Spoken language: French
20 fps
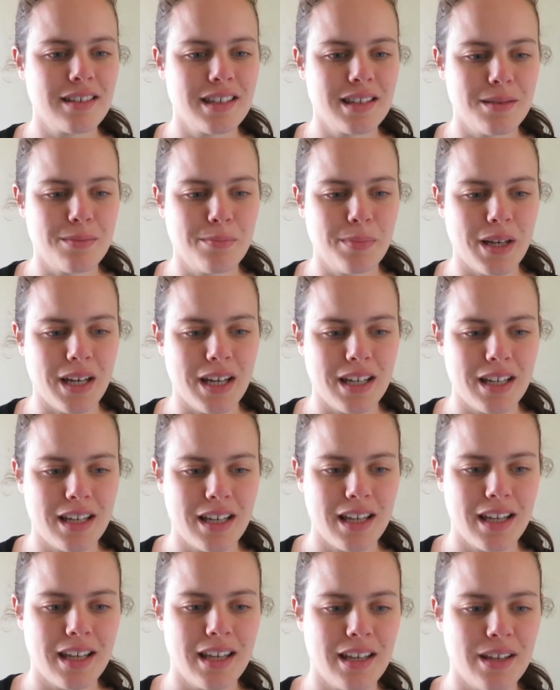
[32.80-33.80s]
qui
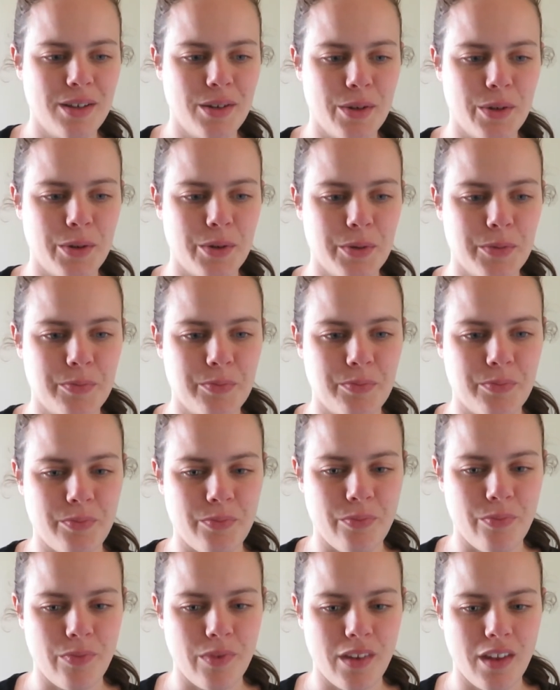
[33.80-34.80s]
parlait
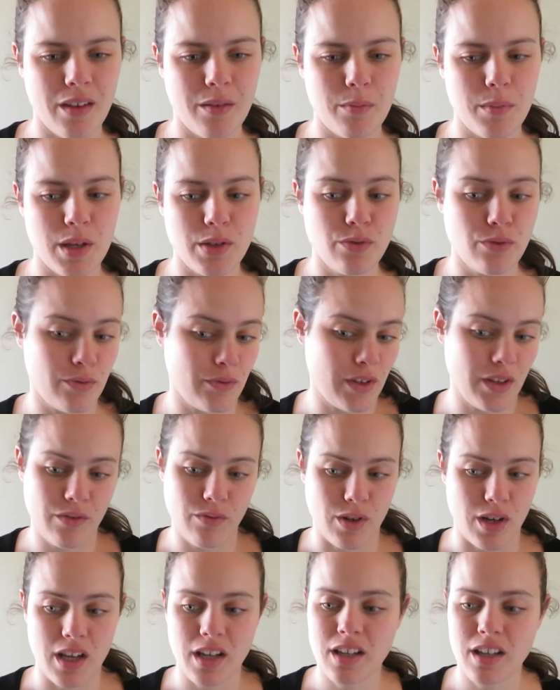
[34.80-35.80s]
bah, du fait
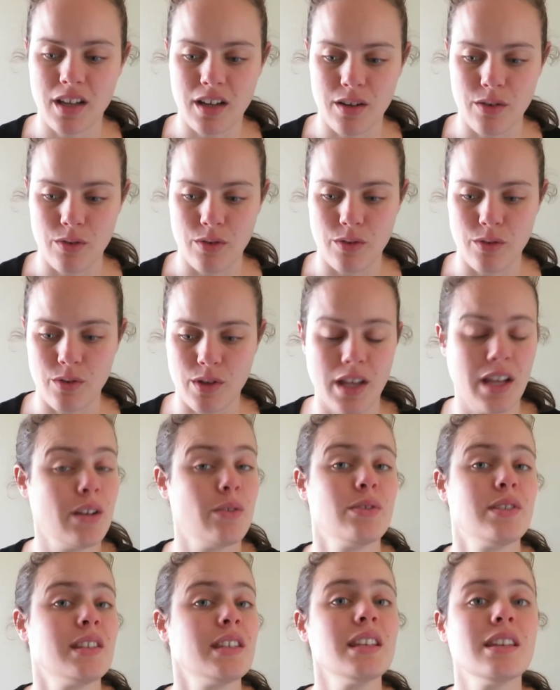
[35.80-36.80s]
voilà,
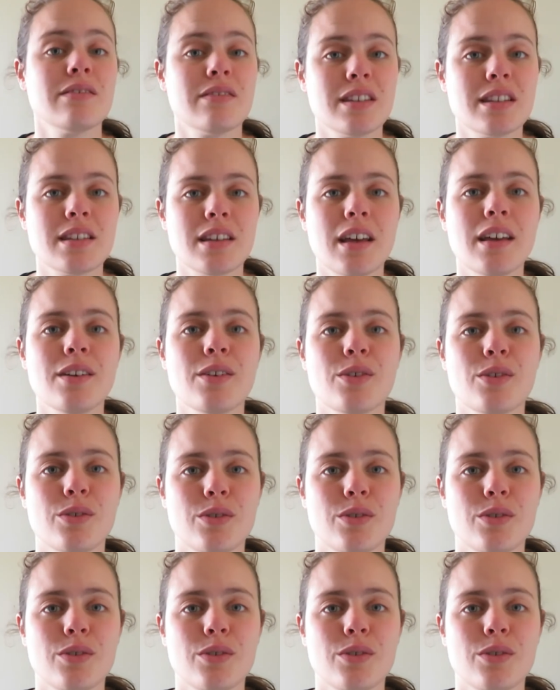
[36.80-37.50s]
qu'elle aussi évitait